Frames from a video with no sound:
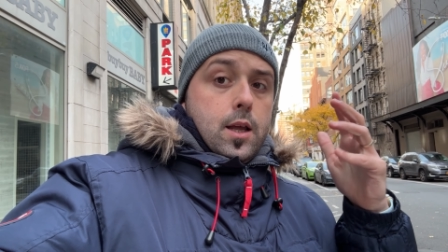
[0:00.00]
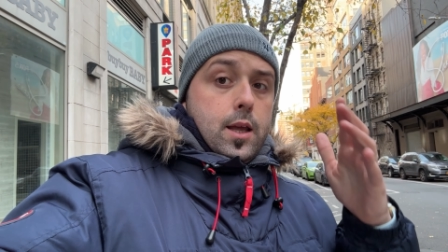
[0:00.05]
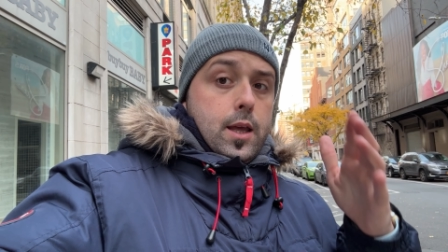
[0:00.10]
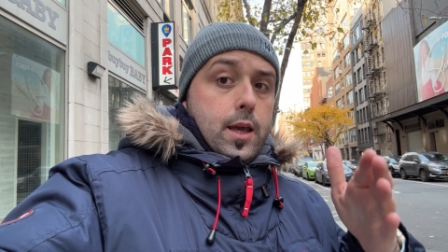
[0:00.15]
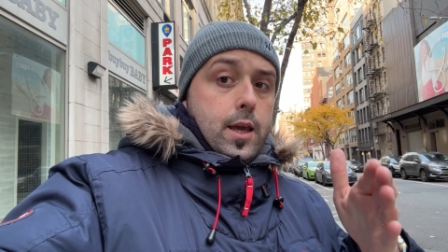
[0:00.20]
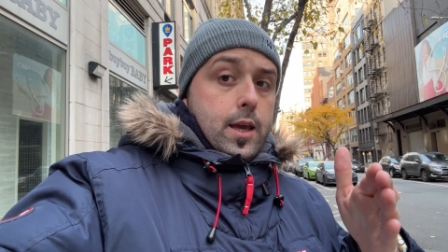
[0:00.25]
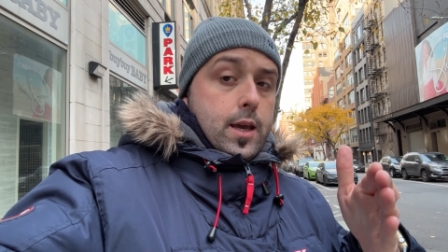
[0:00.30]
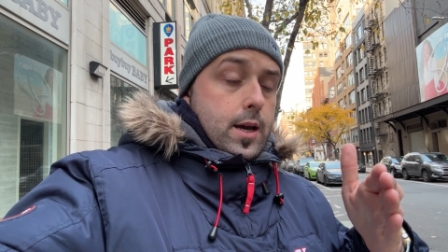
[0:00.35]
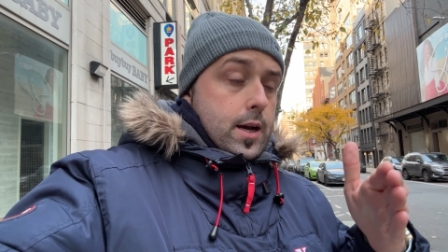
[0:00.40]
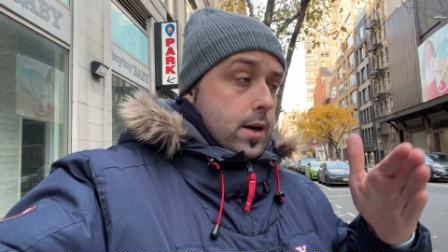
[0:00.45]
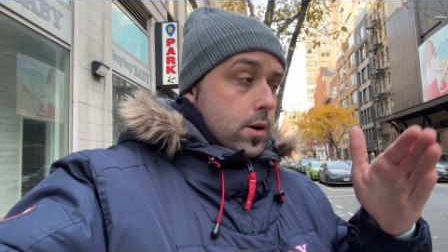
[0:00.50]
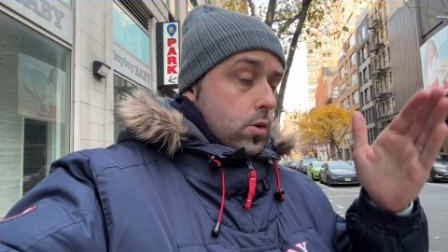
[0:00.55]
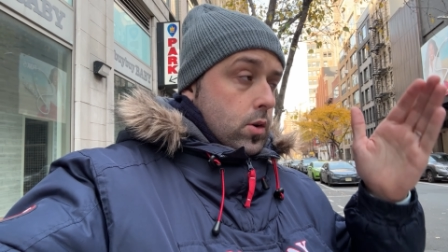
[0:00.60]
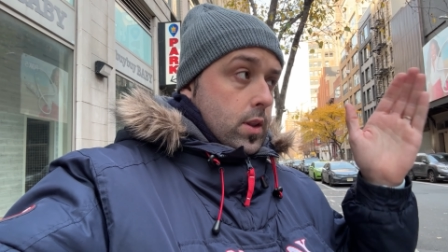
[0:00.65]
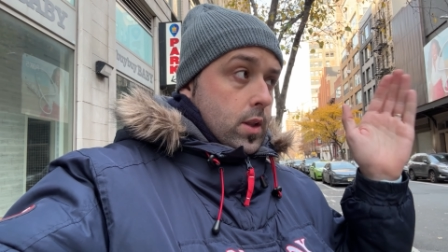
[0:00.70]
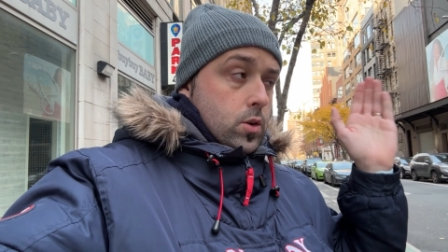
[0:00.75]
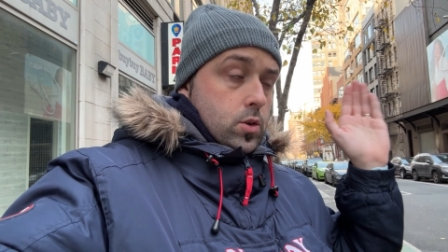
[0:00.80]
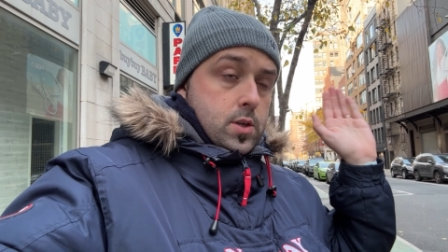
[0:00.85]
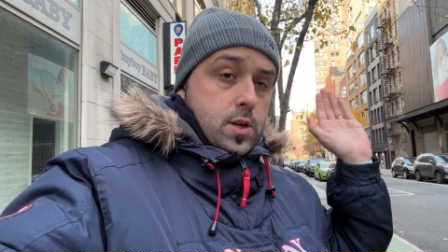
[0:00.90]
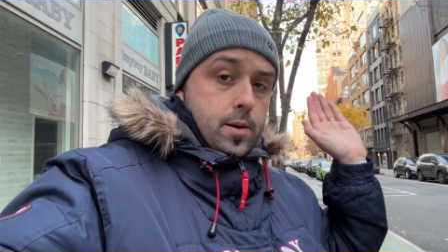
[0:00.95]
eh,
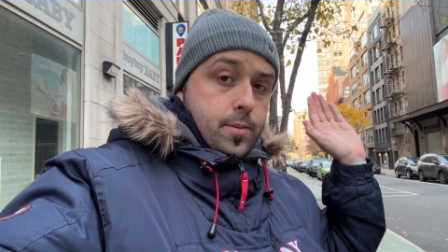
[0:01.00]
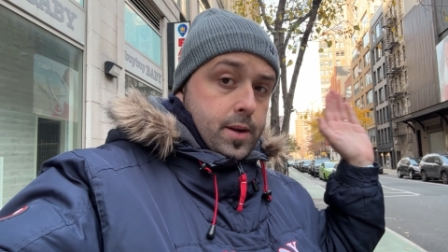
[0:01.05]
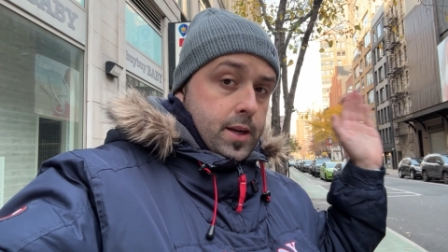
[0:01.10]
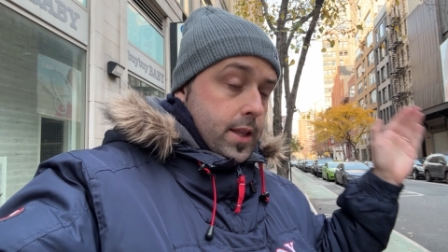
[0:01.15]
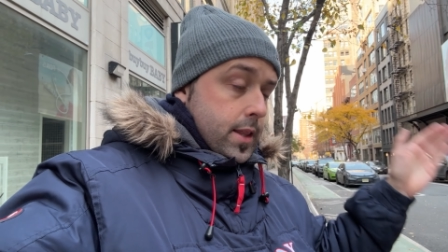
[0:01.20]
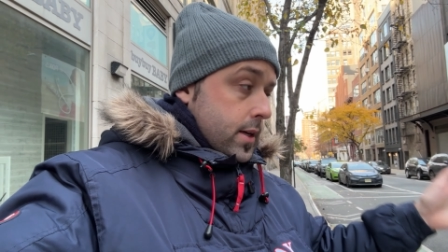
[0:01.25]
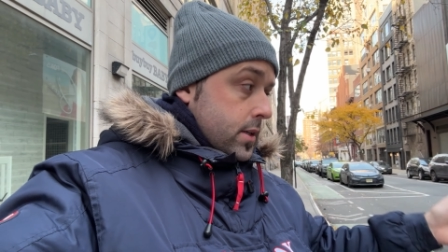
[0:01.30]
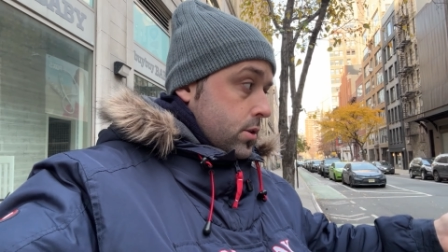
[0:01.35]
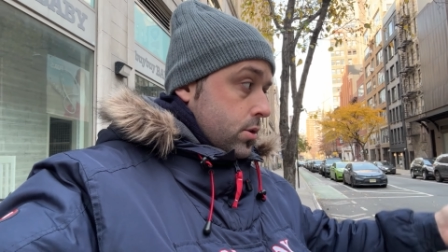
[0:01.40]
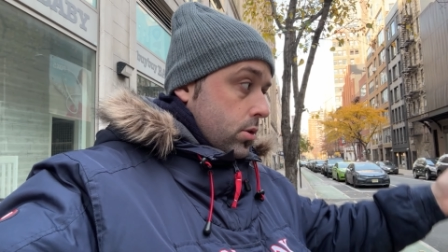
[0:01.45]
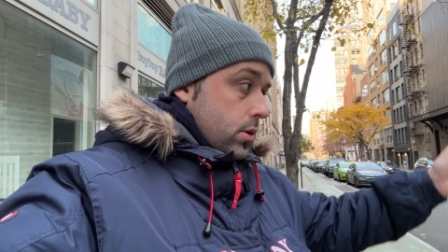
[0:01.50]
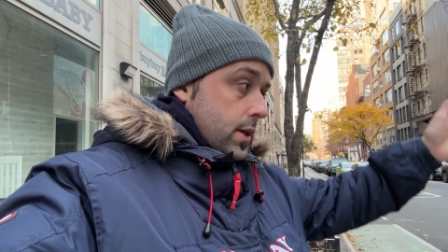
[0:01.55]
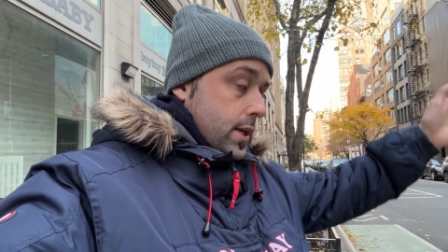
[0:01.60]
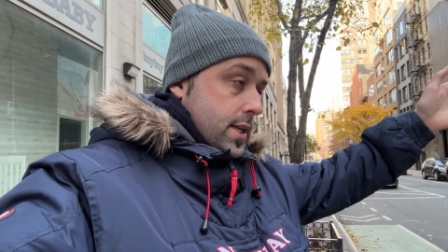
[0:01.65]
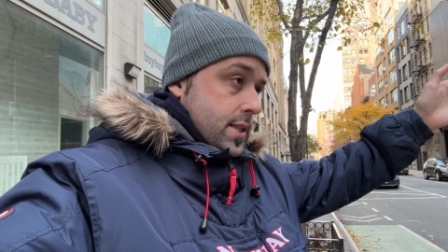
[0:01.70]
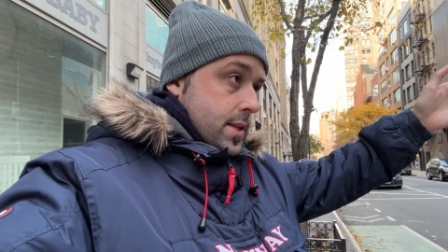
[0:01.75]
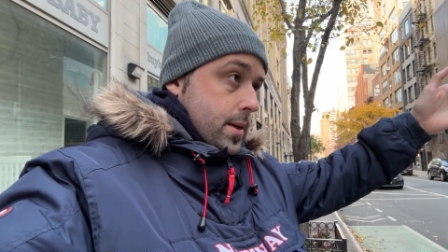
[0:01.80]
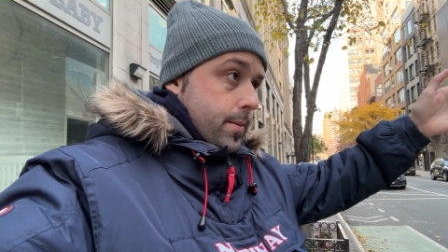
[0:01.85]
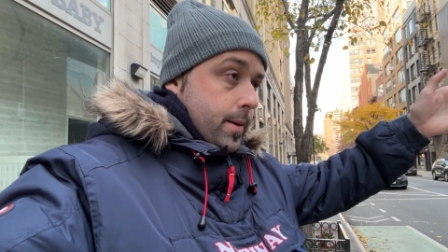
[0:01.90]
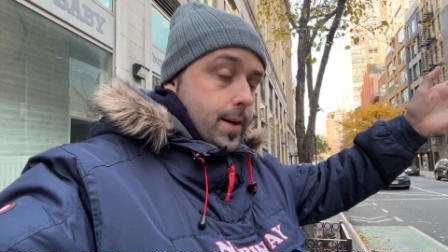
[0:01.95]
acordaros, avenidas son
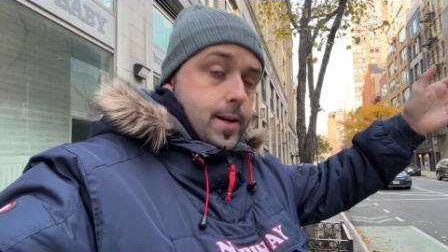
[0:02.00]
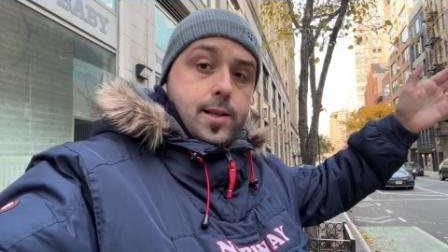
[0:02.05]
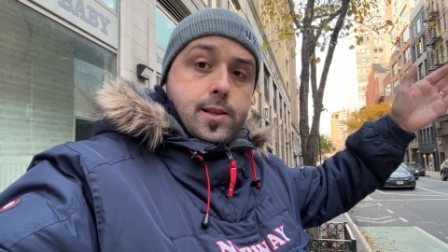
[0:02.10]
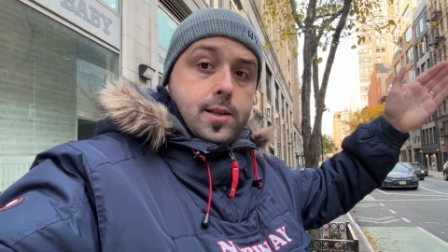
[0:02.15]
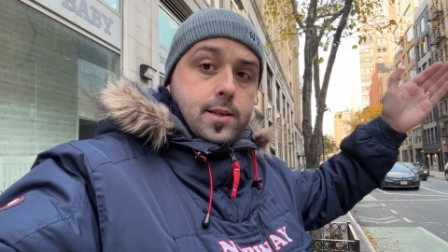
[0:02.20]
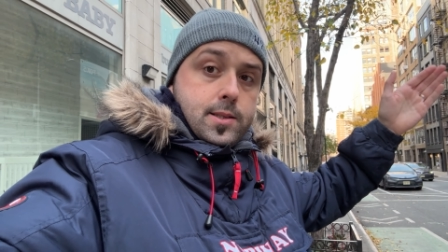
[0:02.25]
las que bajan